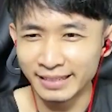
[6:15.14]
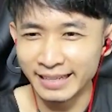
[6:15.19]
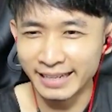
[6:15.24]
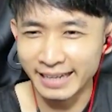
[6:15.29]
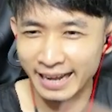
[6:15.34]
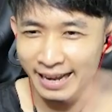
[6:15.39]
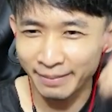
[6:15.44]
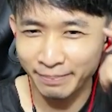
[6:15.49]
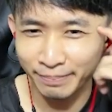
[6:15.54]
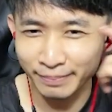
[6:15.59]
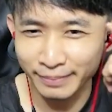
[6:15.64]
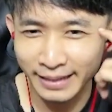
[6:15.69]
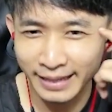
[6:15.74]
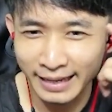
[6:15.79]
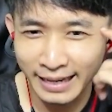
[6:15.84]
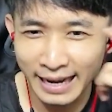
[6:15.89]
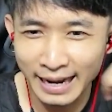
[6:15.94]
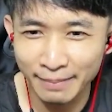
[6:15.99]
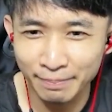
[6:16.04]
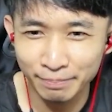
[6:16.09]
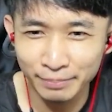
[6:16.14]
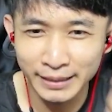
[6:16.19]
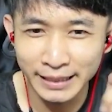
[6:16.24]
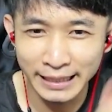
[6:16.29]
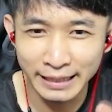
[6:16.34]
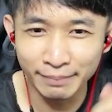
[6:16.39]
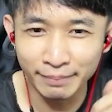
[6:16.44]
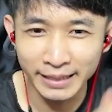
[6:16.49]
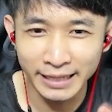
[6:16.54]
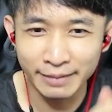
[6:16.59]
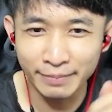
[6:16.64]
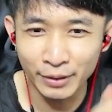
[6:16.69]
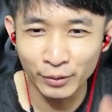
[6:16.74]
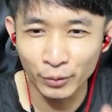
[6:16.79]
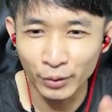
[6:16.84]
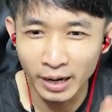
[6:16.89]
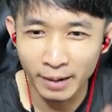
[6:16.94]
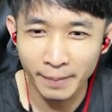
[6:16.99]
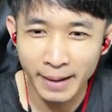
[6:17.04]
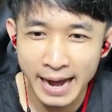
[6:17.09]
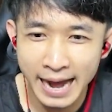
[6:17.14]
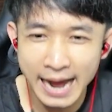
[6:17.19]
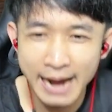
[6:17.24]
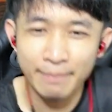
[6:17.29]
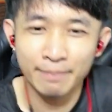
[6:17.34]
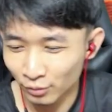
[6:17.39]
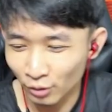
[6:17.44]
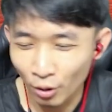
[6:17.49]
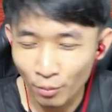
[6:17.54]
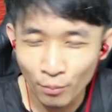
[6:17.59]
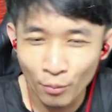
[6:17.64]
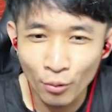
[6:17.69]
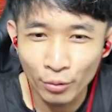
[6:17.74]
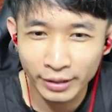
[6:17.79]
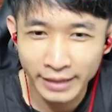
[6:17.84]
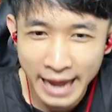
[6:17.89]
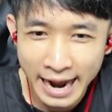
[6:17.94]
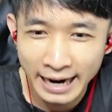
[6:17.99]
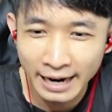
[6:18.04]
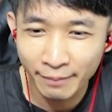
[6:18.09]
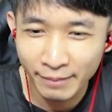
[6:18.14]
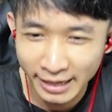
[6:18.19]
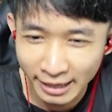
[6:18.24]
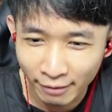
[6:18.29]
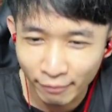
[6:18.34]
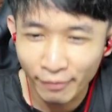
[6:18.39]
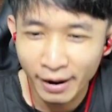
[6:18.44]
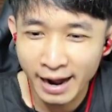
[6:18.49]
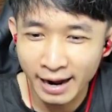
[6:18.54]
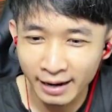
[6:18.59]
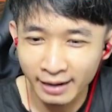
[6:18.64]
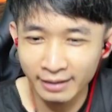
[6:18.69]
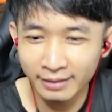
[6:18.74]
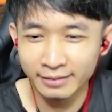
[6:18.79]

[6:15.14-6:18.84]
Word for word: นี่นะครับนี่ครับทีมดีมีคุณภาพต้องบุกอย่างระมัดระวัง